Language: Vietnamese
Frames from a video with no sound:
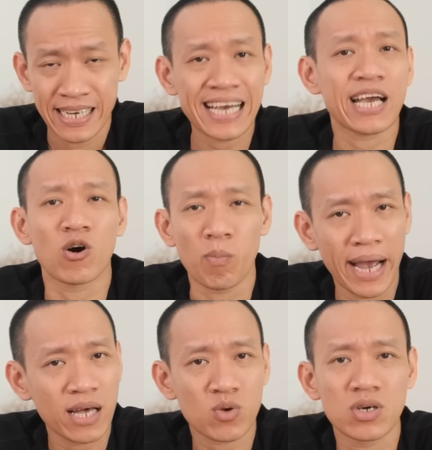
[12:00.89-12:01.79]
Cái ngày còn
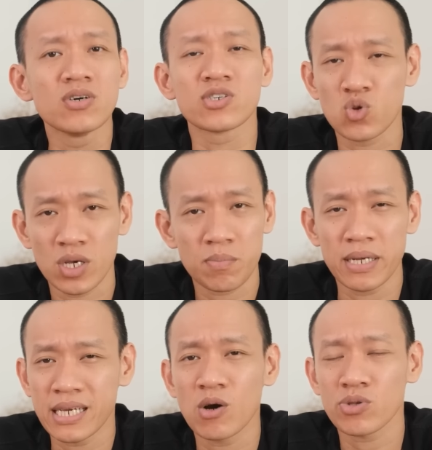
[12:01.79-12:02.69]
bé tôi thường xuyên
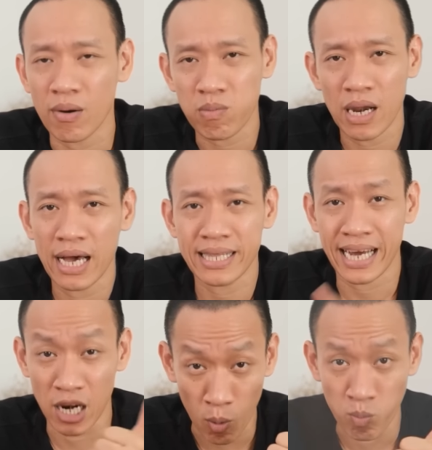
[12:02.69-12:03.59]
bị trêu chọc là
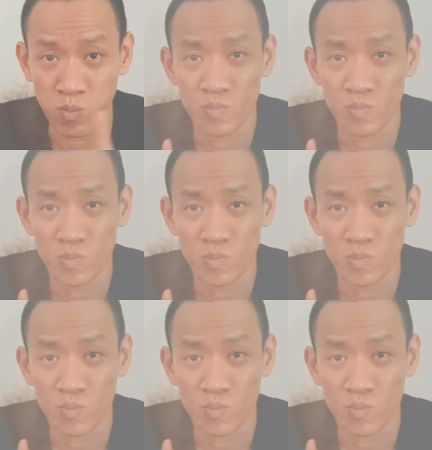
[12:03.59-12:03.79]
thằng lùn,